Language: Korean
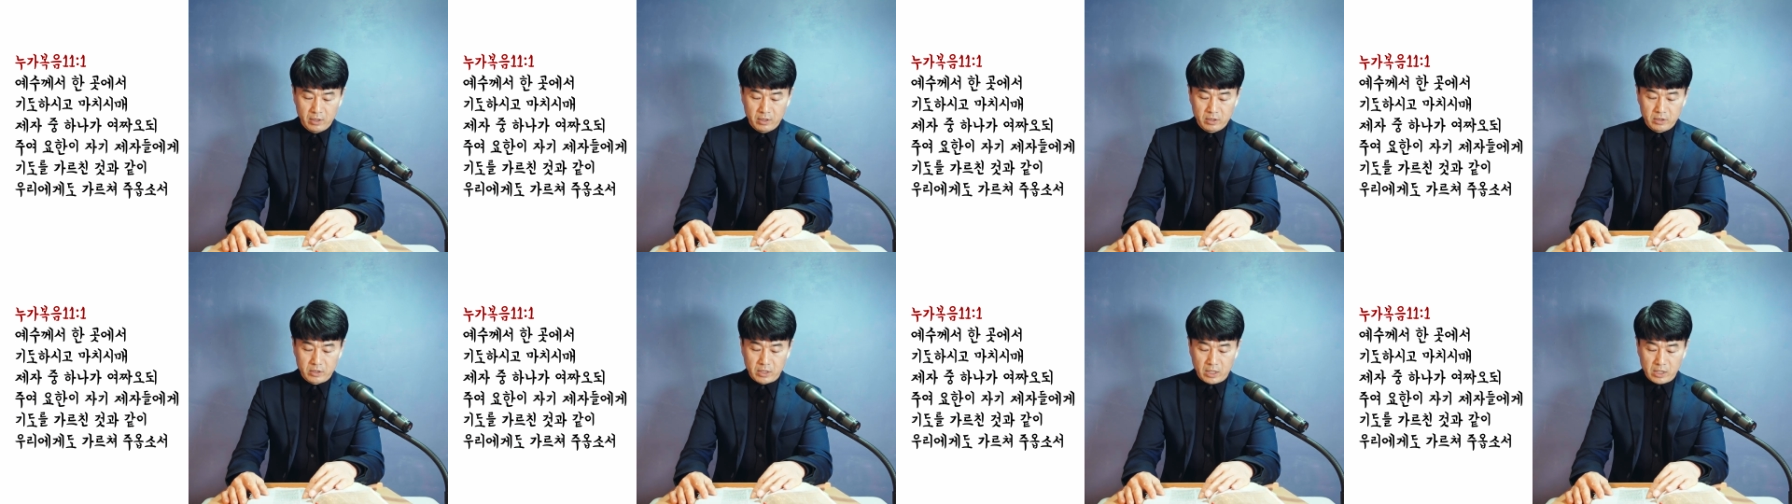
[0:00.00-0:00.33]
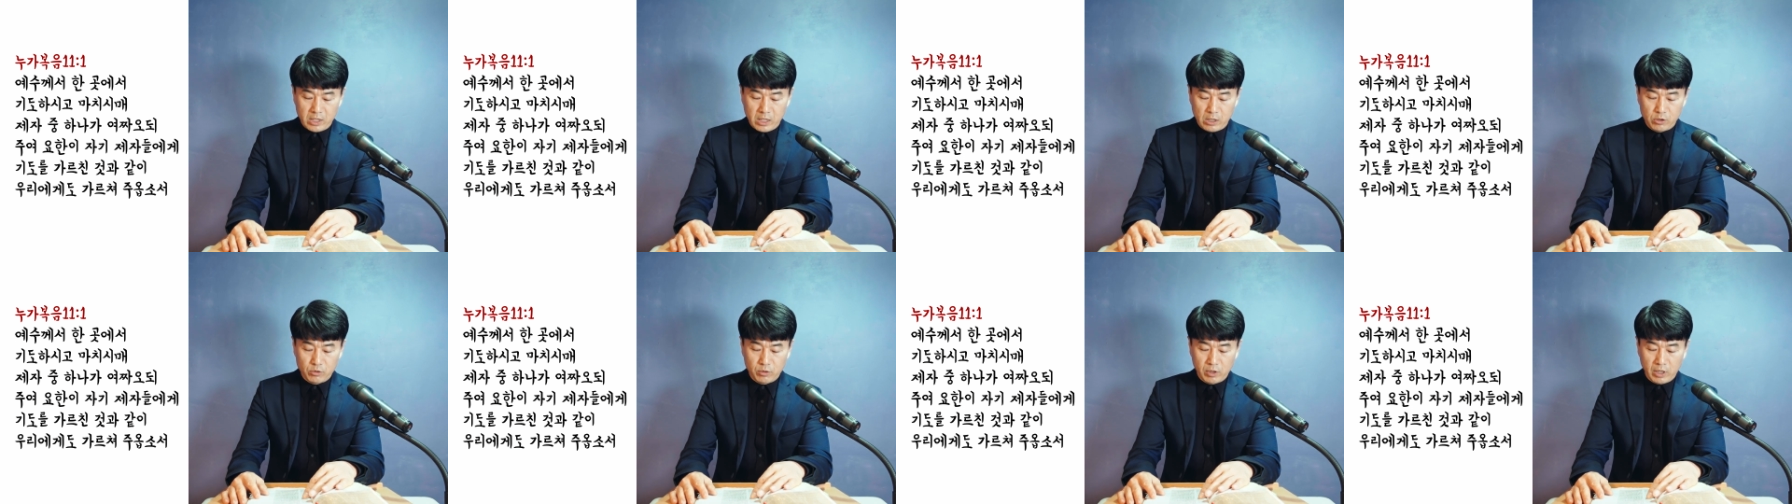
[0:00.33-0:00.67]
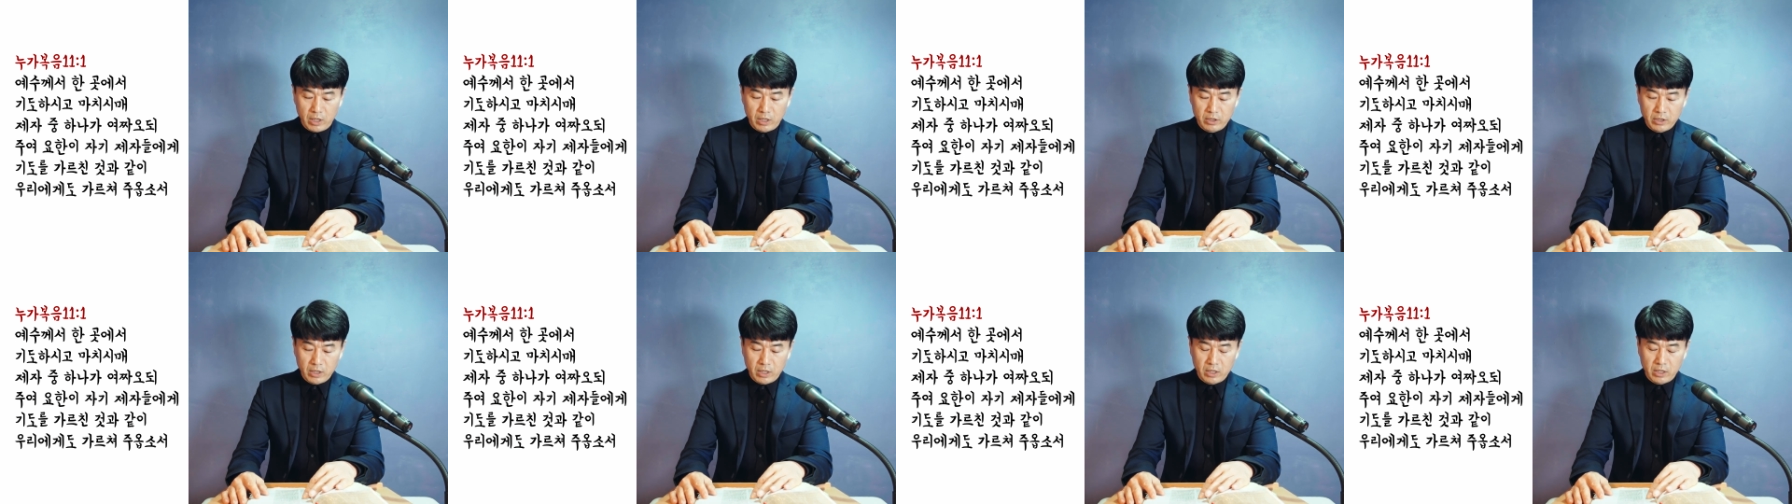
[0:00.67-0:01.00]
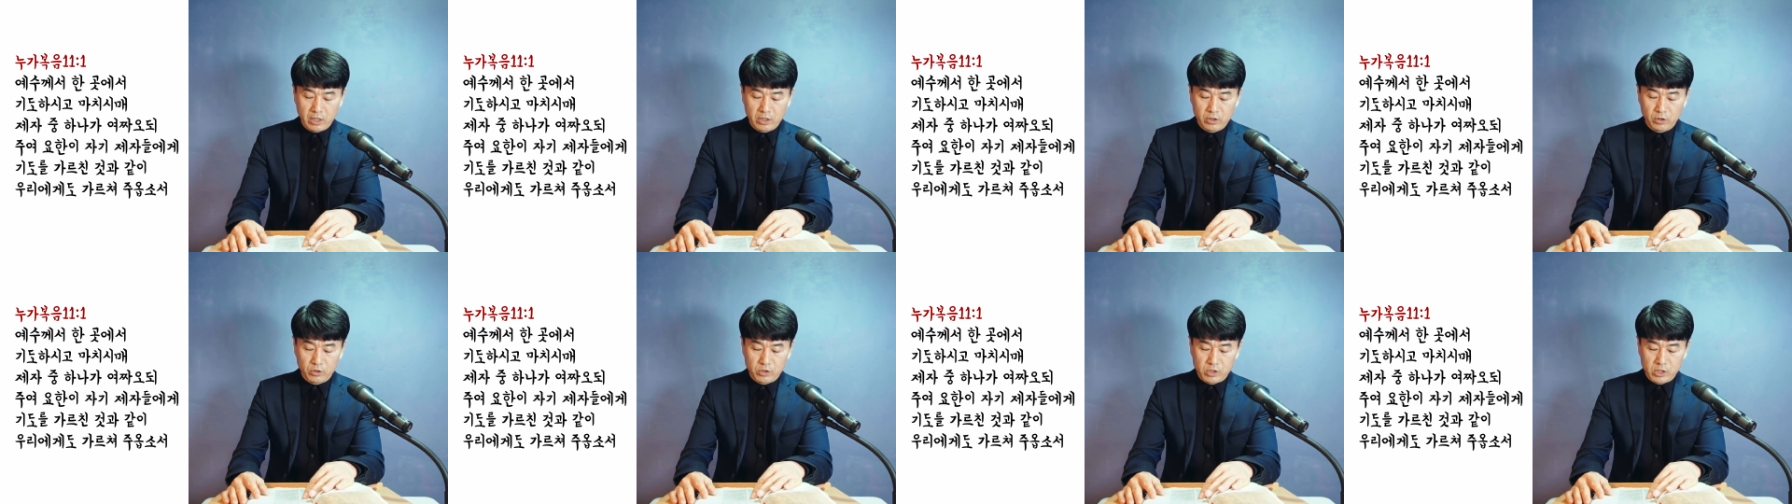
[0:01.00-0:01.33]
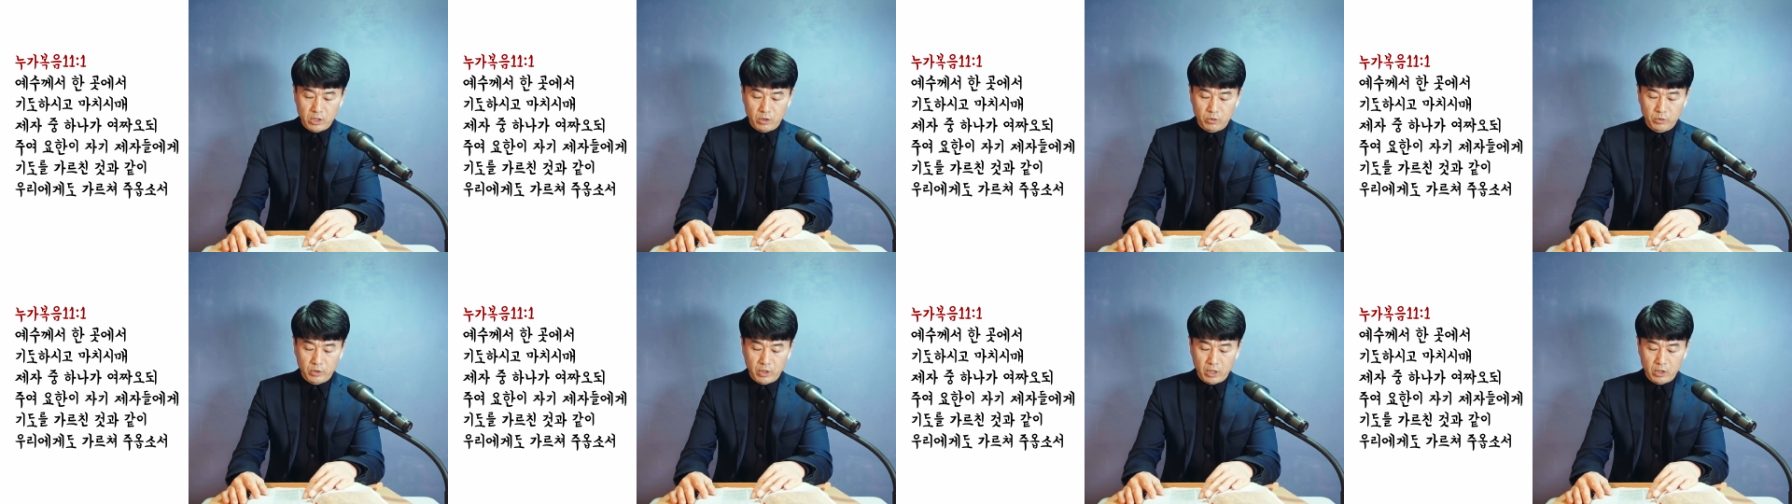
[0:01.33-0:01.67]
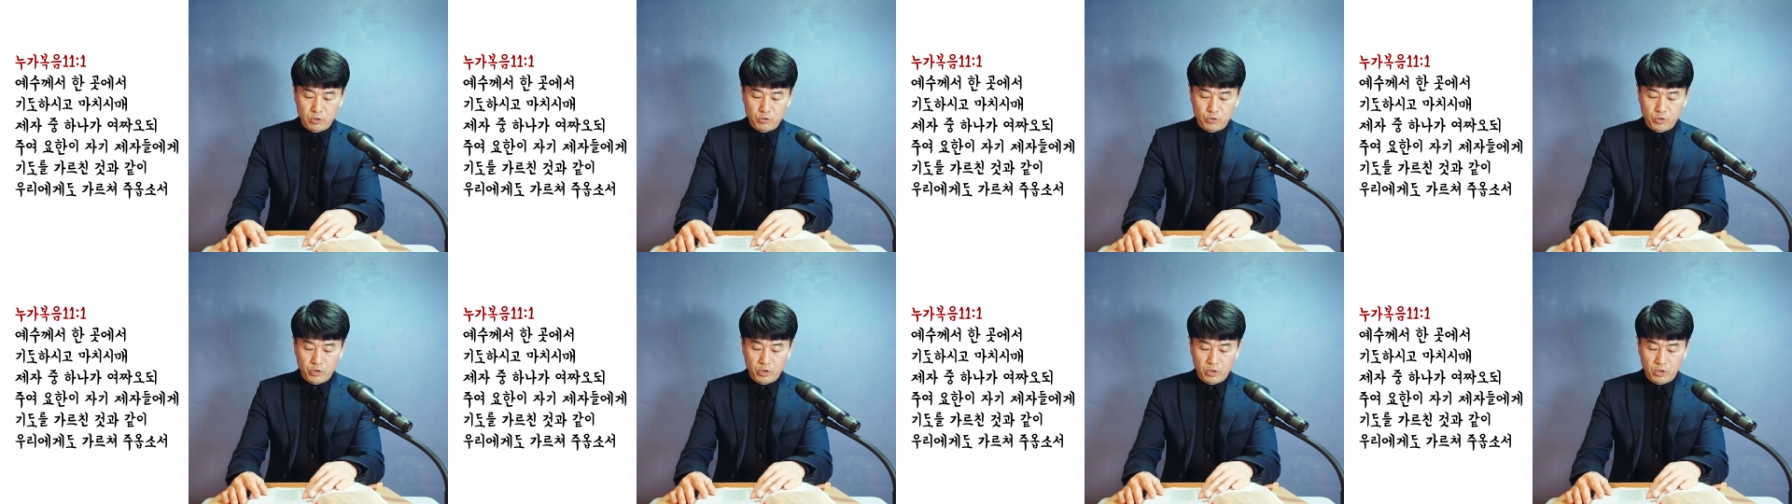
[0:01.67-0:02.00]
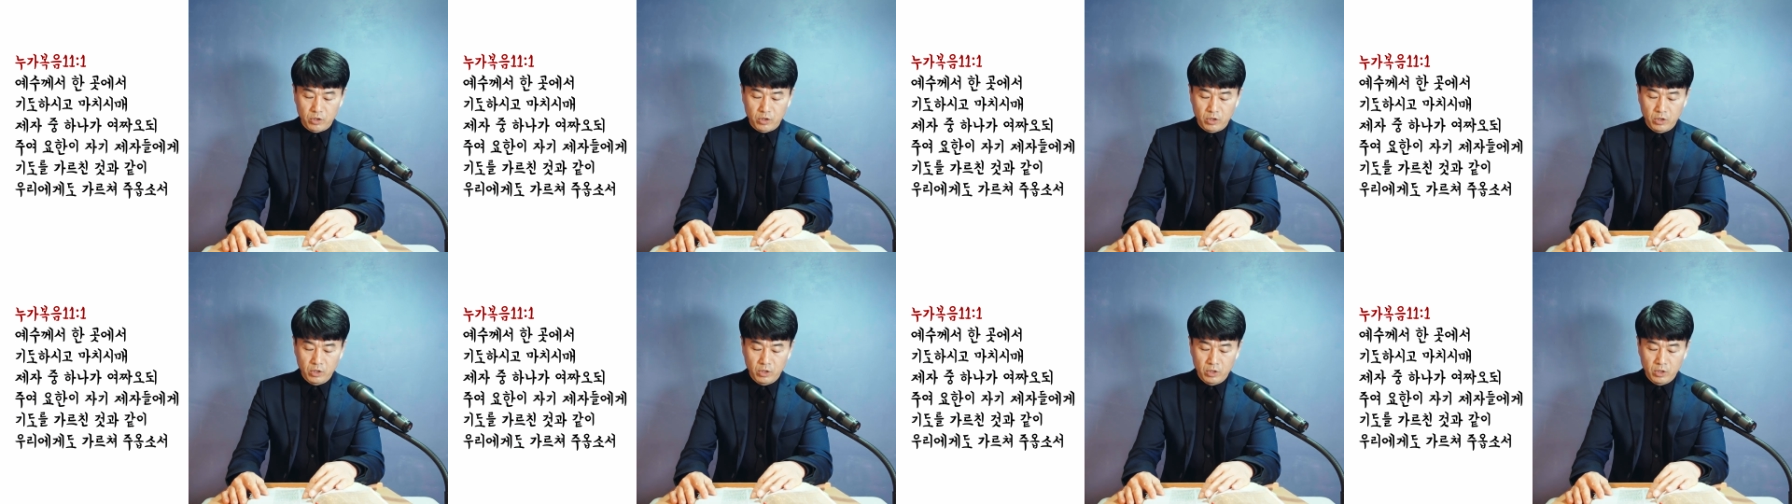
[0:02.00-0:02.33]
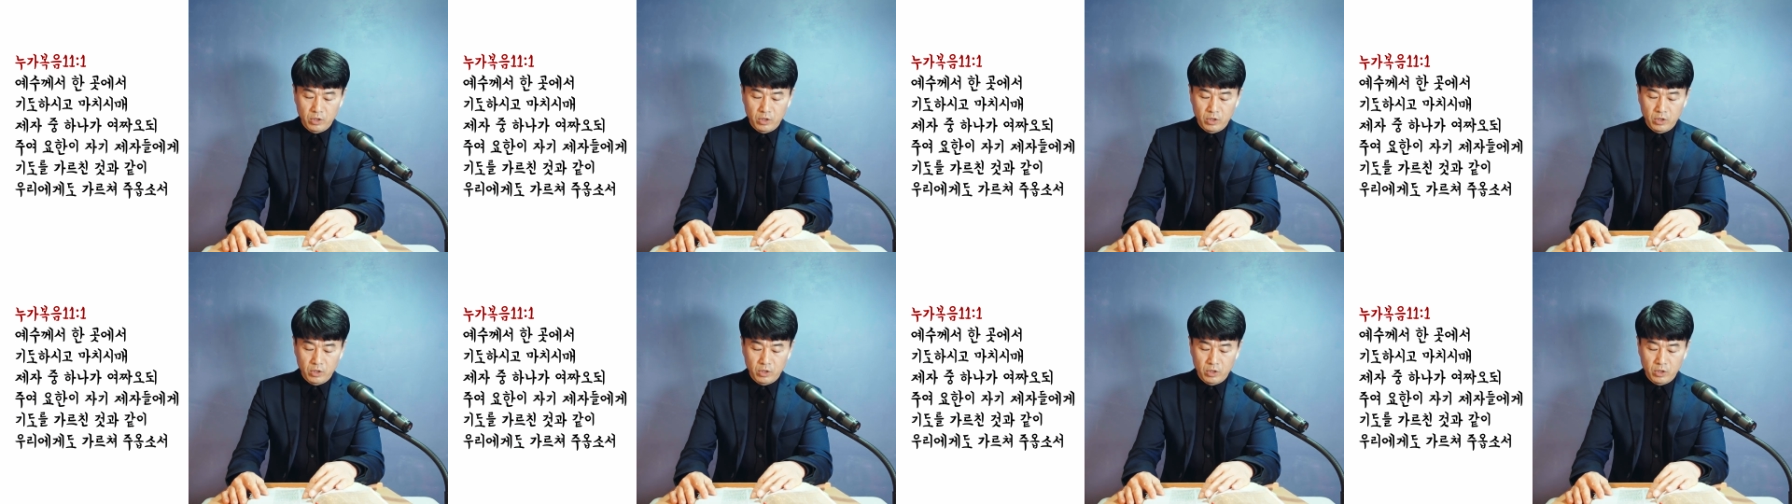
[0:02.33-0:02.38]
제자 중 하나가 여짜오되, 주여,